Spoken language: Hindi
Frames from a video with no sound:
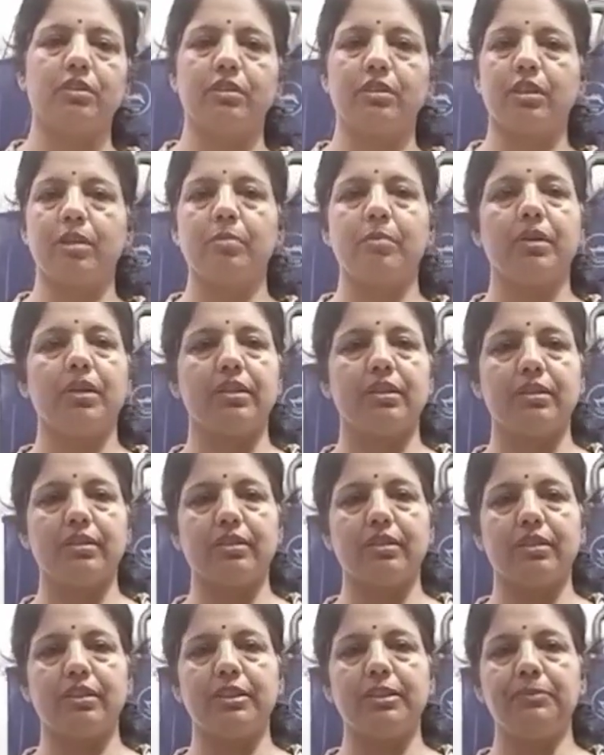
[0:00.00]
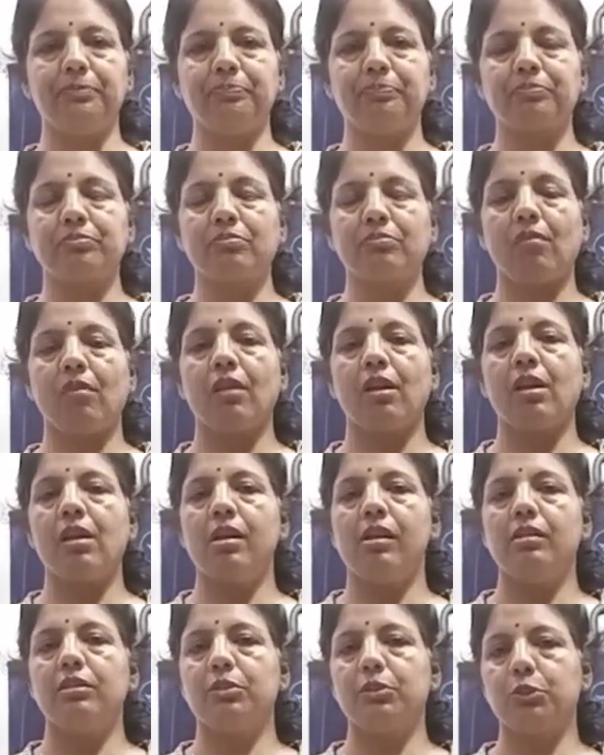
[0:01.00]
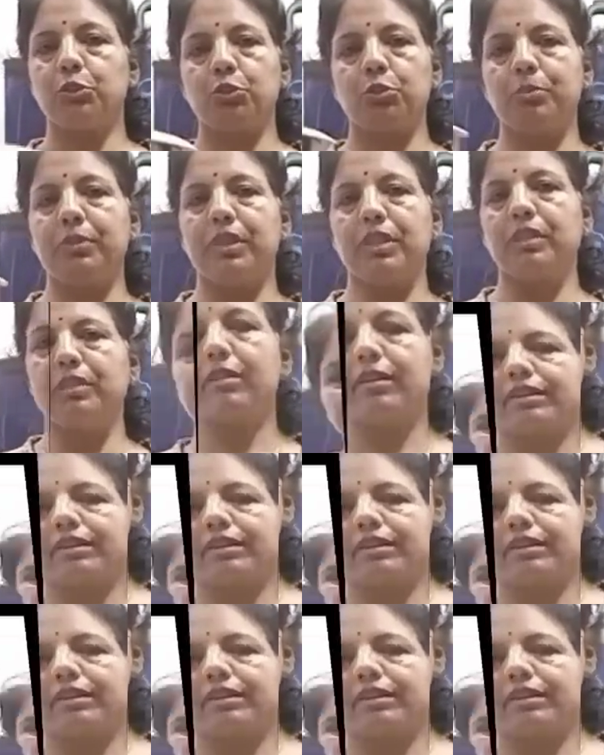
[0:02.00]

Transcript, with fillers: टमाटर की तो इसको मैंने ग्राइंड